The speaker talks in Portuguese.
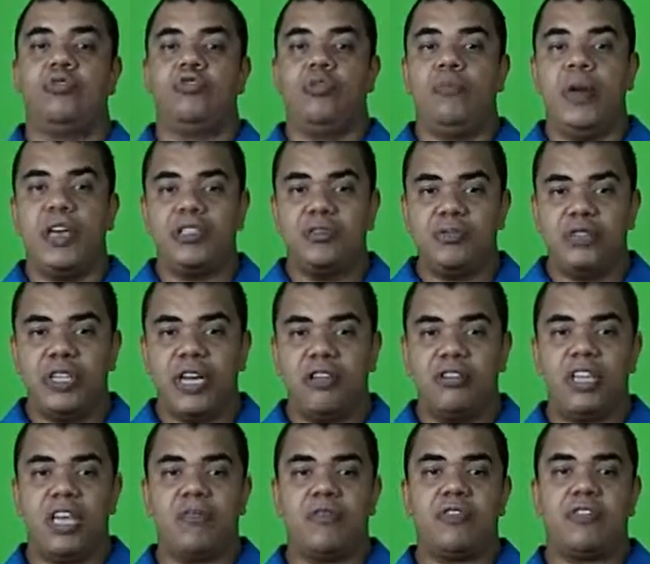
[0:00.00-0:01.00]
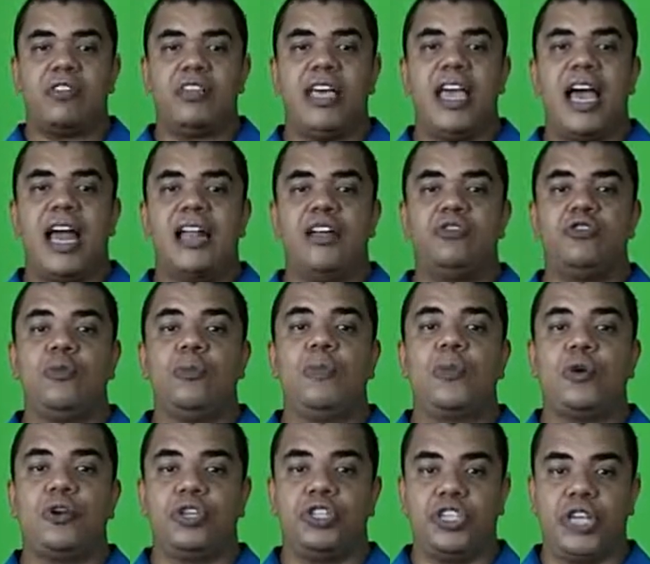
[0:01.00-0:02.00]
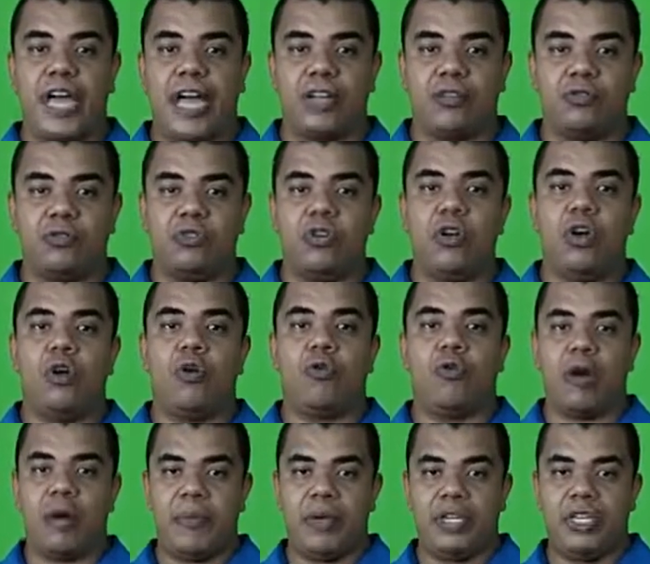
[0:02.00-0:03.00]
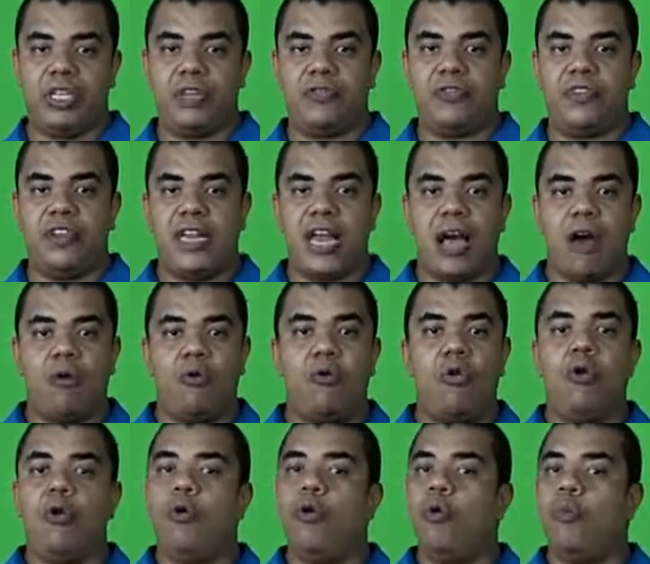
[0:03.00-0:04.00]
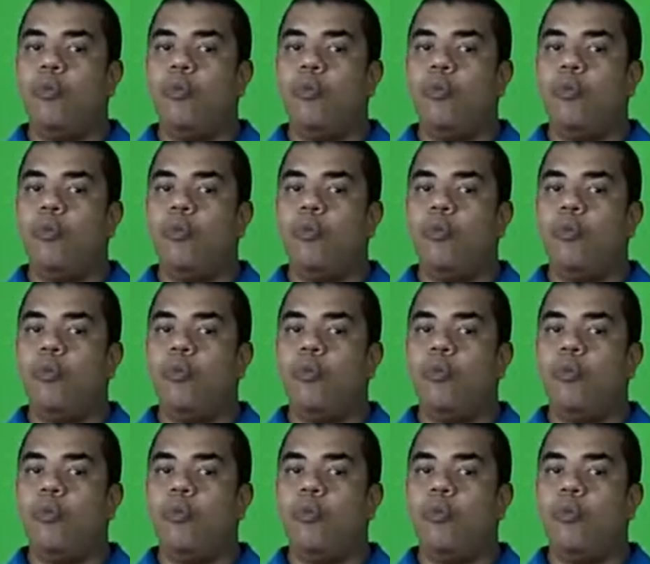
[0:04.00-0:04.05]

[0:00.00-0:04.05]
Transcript: Do mesmo jeito que você realiza um projeto com a medida final,